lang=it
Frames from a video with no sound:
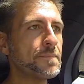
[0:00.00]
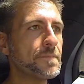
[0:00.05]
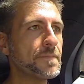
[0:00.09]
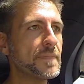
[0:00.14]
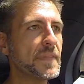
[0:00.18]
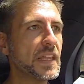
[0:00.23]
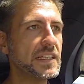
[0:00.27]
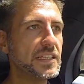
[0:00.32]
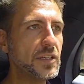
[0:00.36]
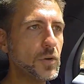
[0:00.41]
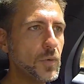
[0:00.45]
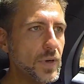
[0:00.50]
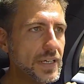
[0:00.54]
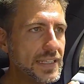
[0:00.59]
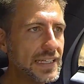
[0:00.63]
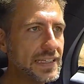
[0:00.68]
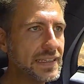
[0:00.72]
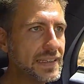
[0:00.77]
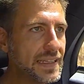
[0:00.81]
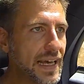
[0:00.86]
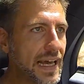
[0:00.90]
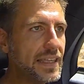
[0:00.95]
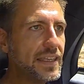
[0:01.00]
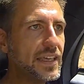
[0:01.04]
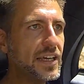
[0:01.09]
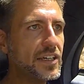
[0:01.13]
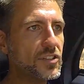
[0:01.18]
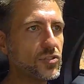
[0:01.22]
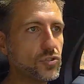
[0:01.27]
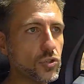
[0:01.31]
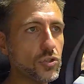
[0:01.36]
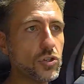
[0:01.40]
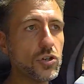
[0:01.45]
mm, di quei dettagli
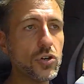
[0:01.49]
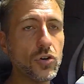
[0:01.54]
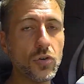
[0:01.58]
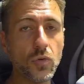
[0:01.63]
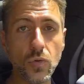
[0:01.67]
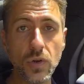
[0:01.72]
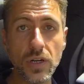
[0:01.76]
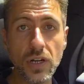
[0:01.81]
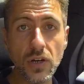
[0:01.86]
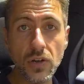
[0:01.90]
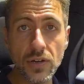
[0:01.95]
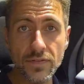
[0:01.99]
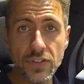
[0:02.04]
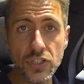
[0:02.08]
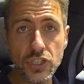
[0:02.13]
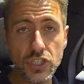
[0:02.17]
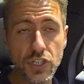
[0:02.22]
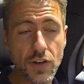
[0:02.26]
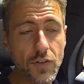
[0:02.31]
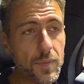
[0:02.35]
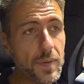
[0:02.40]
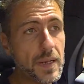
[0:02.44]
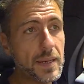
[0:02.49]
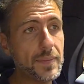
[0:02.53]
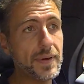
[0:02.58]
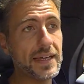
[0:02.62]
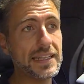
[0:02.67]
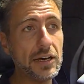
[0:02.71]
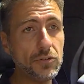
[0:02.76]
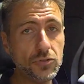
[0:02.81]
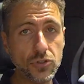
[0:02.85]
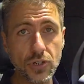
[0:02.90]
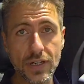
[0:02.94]
che sono quello che vi dicevo prima
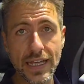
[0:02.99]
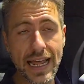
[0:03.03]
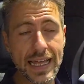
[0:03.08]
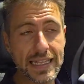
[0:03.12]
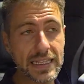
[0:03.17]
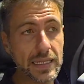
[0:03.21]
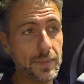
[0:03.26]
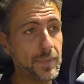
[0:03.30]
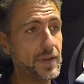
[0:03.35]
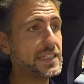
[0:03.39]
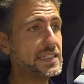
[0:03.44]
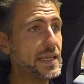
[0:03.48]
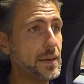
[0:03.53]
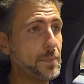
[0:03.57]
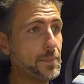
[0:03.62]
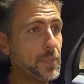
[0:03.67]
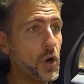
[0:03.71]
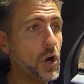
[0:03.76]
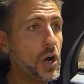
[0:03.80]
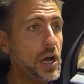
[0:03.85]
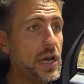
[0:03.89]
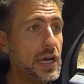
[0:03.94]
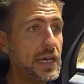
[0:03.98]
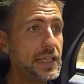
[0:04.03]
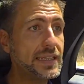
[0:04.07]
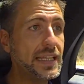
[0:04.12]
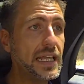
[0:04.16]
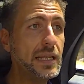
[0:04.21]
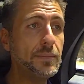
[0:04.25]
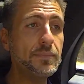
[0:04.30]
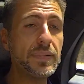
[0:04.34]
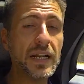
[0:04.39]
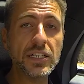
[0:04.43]
ad auto grande, per esempio
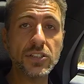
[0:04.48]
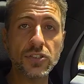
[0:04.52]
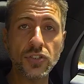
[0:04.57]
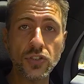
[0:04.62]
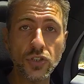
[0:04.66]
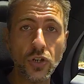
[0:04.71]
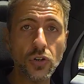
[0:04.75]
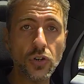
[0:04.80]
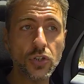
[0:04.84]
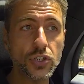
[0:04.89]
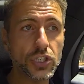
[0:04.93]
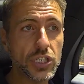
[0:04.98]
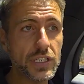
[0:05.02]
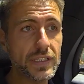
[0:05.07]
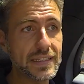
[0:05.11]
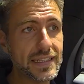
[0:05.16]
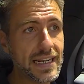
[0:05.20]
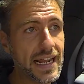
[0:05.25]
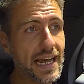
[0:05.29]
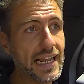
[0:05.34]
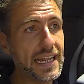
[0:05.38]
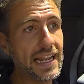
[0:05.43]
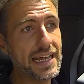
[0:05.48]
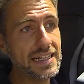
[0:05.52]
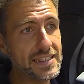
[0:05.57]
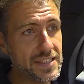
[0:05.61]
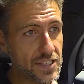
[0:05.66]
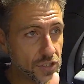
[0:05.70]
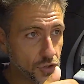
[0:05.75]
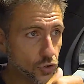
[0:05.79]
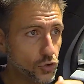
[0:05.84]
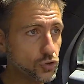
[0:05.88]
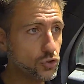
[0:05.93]
nel bracciolo centrale,
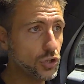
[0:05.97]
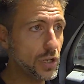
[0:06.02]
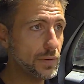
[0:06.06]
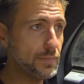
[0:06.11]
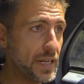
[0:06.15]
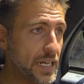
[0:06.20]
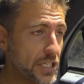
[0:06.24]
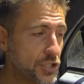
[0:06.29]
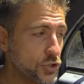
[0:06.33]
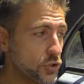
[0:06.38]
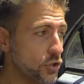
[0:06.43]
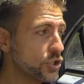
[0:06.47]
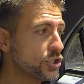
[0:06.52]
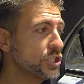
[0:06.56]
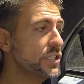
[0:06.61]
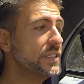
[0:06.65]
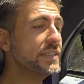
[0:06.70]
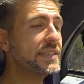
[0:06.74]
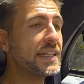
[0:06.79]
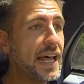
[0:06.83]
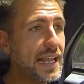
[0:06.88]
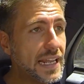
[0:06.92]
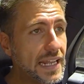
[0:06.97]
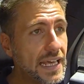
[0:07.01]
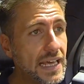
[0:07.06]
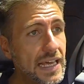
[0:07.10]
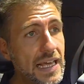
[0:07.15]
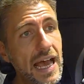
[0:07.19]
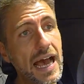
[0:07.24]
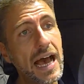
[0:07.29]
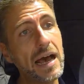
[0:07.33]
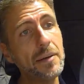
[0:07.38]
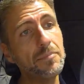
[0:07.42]
anzi sotto al bracciolo centrale centrale
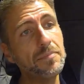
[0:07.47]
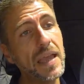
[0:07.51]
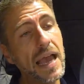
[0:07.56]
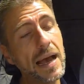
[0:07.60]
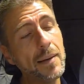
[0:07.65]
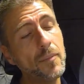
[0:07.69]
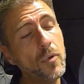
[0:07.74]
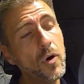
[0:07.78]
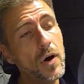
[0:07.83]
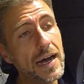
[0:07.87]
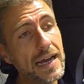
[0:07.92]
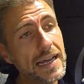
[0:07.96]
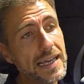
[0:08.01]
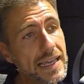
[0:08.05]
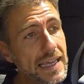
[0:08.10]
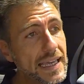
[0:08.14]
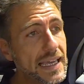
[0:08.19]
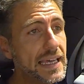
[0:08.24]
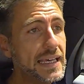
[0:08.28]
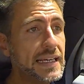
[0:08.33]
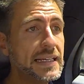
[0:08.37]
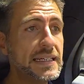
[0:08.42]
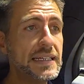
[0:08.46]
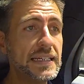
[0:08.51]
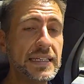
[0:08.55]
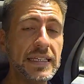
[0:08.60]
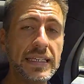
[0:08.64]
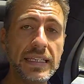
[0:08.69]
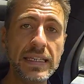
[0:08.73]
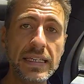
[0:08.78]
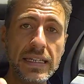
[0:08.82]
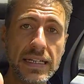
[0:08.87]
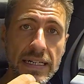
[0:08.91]
abbiamo anche
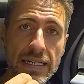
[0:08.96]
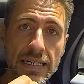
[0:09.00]
i, uh,